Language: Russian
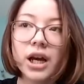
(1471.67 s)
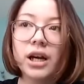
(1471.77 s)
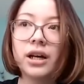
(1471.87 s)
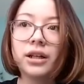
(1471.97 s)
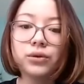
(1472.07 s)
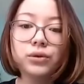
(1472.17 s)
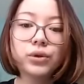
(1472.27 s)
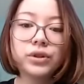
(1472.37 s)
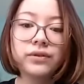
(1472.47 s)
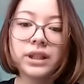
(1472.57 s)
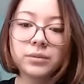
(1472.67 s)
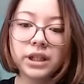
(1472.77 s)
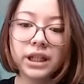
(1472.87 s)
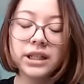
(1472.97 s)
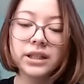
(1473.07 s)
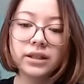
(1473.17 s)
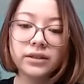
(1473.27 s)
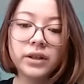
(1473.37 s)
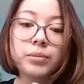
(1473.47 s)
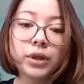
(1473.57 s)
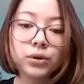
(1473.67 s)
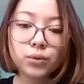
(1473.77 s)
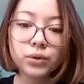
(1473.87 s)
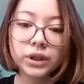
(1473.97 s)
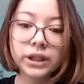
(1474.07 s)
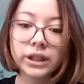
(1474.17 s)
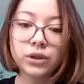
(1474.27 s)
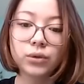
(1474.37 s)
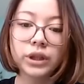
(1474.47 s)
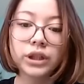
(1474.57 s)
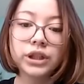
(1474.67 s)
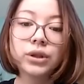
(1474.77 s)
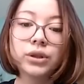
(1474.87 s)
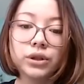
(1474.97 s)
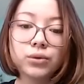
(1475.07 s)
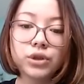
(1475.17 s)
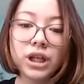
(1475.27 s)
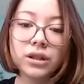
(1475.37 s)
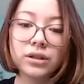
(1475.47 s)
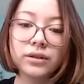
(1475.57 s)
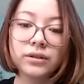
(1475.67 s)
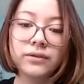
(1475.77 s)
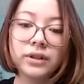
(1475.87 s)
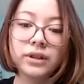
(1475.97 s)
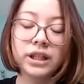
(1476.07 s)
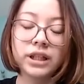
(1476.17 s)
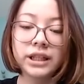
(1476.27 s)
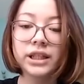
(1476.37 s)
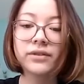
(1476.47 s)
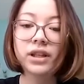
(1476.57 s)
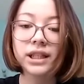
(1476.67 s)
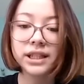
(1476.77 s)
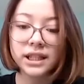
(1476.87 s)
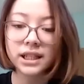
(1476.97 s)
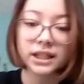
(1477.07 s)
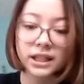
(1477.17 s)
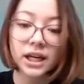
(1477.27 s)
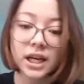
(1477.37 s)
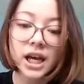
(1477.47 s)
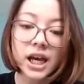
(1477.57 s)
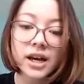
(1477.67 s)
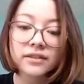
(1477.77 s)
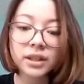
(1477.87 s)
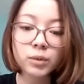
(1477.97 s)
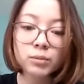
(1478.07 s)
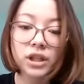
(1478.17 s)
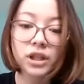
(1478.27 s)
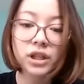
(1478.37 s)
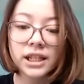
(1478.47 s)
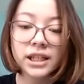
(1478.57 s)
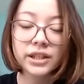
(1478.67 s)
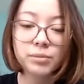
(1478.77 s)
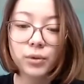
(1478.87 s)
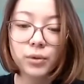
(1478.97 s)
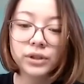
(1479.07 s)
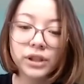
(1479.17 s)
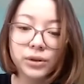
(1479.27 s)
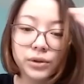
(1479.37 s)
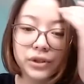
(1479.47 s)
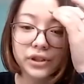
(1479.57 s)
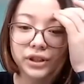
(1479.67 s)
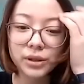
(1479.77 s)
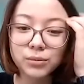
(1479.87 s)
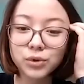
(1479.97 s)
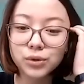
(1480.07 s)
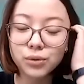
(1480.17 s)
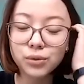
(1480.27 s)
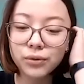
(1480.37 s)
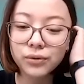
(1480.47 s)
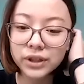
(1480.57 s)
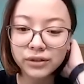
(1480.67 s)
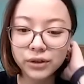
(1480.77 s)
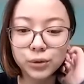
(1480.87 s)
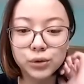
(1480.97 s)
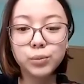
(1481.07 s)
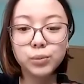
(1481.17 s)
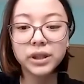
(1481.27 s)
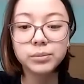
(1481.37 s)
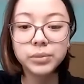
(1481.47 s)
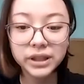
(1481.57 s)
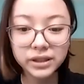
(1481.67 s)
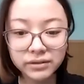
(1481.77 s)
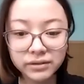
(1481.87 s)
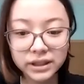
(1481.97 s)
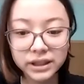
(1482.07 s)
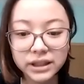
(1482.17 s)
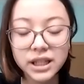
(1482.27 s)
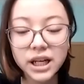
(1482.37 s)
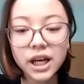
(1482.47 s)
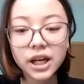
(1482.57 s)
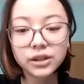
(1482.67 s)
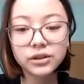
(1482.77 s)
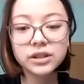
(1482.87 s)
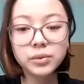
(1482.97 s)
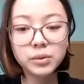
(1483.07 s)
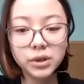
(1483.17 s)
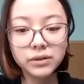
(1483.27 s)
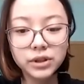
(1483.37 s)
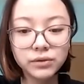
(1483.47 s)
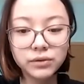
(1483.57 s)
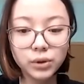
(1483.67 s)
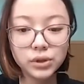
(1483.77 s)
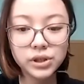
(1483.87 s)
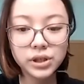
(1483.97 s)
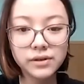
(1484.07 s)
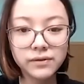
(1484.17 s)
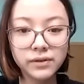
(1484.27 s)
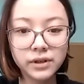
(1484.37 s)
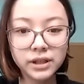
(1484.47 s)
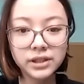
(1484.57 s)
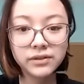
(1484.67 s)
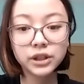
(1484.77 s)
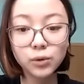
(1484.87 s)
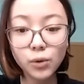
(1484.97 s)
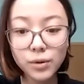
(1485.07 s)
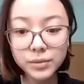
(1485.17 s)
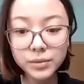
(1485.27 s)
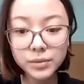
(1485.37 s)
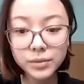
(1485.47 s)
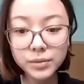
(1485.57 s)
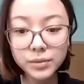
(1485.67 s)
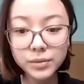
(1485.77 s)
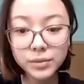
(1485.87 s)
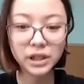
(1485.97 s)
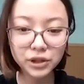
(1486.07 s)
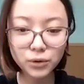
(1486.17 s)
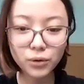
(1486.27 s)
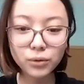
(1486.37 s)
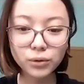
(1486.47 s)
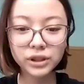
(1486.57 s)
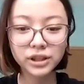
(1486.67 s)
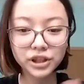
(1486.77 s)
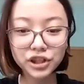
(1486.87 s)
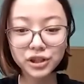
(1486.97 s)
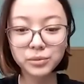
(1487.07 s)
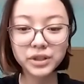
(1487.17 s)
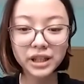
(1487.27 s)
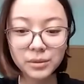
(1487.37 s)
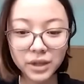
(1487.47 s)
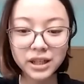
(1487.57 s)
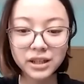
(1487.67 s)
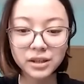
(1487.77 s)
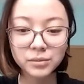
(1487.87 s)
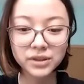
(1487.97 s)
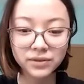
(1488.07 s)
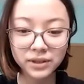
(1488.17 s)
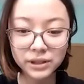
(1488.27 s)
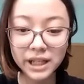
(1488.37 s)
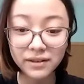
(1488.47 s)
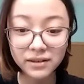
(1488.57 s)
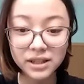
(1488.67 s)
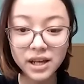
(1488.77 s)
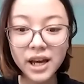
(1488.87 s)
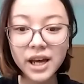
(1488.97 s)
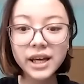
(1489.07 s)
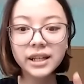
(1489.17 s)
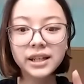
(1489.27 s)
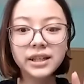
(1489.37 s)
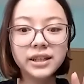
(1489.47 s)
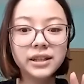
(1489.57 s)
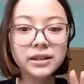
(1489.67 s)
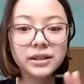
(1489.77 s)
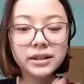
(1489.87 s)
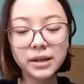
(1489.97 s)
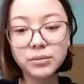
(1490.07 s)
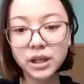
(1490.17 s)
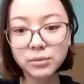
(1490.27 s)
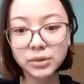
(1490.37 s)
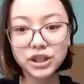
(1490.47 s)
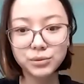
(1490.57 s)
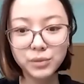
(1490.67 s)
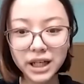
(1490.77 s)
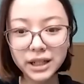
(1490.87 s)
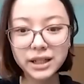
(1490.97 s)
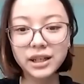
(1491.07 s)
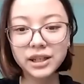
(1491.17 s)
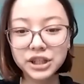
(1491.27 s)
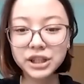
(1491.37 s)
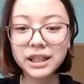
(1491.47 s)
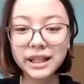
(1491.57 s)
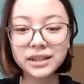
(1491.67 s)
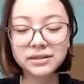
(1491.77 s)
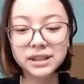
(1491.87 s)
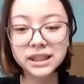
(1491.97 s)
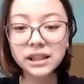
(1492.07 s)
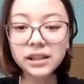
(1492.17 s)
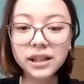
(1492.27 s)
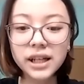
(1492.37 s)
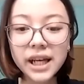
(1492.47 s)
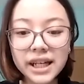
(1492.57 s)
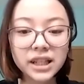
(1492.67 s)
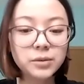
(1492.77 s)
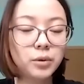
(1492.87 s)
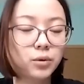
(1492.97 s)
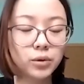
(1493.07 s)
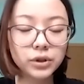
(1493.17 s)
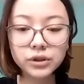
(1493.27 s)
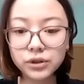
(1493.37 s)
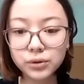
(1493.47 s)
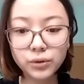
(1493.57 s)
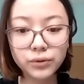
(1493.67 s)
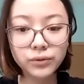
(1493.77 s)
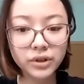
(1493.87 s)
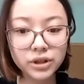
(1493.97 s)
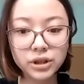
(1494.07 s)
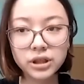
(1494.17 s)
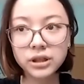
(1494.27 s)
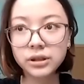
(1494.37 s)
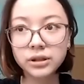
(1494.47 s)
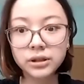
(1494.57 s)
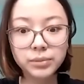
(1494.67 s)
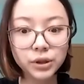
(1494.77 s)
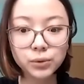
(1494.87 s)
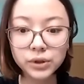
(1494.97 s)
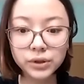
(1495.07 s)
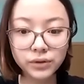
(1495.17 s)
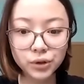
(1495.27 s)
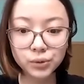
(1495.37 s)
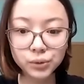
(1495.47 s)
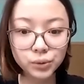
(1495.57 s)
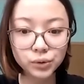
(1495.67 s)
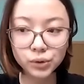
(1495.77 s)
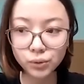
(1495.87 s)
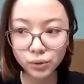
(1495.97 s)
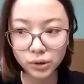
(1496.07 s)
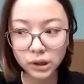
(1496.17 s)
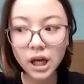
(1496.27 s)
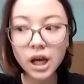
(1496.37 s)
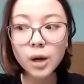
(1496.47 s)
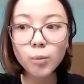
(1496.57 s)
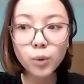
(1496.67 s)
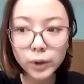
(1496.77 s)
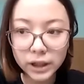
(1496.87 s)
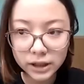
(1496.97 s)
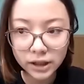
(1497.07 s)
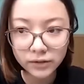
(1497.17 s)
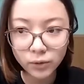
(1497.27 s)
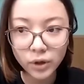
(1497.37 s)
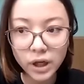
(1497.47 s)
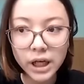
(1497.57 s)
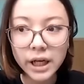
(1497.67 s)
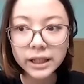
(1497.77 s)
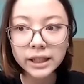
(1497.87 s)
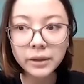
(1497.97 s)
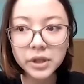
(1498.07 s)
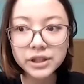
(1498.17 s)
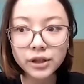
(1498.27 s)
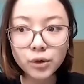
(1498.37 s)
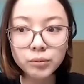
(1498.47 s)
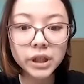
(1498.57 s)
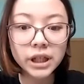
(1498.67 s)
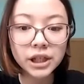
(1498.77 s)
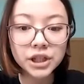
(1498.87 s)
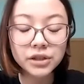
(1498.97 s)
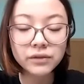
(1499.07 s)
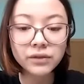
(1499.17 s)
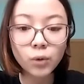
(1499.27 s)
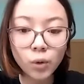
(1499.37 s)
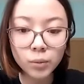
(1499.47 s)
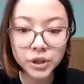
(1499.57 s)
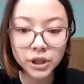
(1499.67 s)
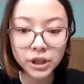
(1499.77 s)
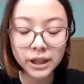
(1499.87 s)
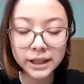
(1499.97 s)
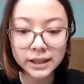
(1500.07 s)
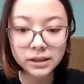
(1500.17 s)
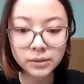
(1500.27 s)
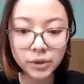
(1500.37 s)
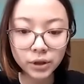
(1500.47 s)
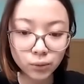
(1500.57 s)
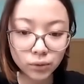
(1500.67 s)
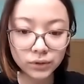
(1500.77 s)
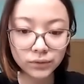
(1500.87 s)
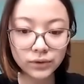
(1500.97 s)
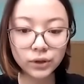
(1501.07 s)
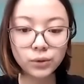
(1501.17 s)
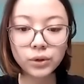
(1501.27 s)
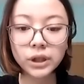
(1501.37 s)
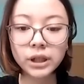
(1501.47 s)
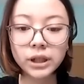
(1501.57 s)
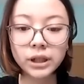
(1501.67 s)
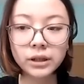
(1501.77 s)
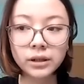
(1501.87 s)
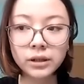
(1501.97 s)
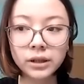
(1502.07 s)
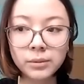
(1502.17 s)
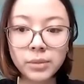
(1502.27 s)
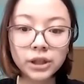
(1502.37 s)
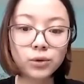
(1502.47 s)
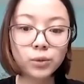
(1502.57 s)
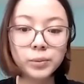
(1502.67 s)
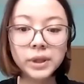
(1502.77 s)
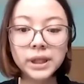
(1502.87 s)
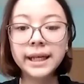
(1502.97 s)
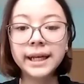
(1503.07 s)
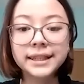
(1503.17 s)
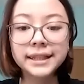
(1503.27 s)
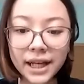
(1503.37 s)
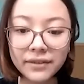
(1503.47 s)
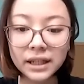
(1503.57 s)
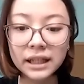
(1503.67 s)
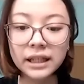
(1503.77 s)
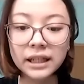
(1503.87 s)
А, ну, то есть вы там храните свои продукты, которые не, не нуждаются в хранении в холодильнике. В самом холодильнике спокойно относятся к тому, что вы свою еду подписываете. То есть, например, вы живете в девятой комнате, вы купили йогурт, на крышке написали маркером цифру 9, и там как бы даже маркер лежит для этого дела, и спокойно никто ваши продукты, вашу еду не трогает. Более того, там есть огромное количество общих каких-то продуктов, которые э, ребята купили и оставили, или